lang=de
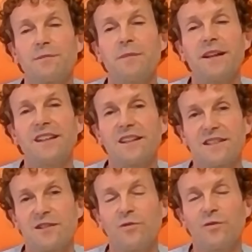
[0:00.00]

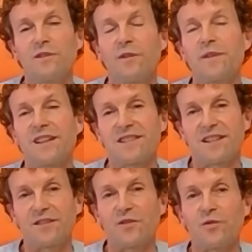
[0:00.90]
Meditation, wo wir das
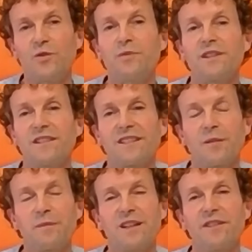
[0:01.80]
gerade üben,
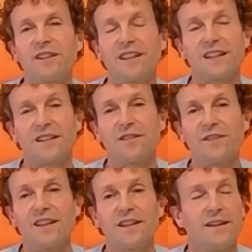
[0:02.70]
damit wir
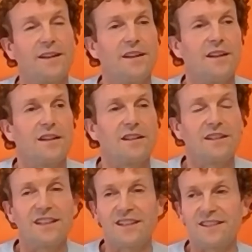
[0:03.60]
irgendwie
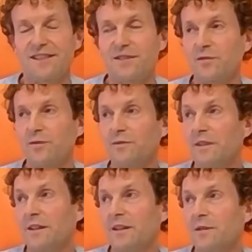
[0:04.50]
nicht so
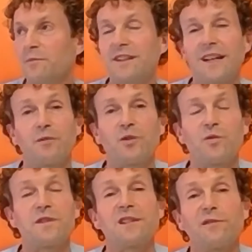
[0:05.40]
mit einem
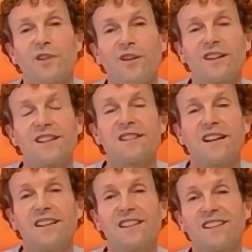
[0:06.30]
großen
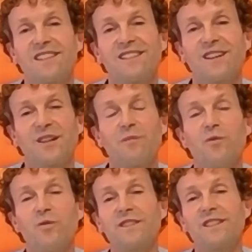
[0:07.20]
Fragezeichen dann am
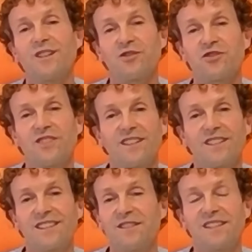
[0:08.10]
Montag
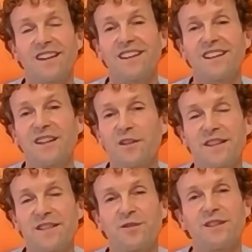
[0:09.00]
starten und denken, ja,
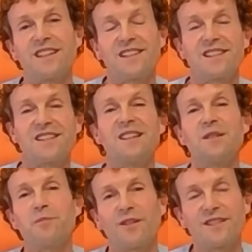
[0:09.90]
wie soll ich jetzt das in die
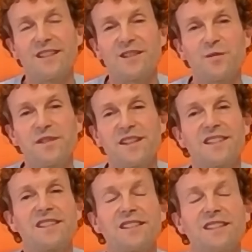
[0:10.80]
Praxis
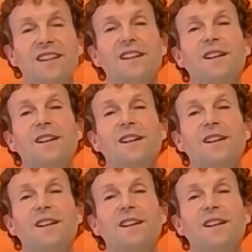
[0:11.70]
umsetzen,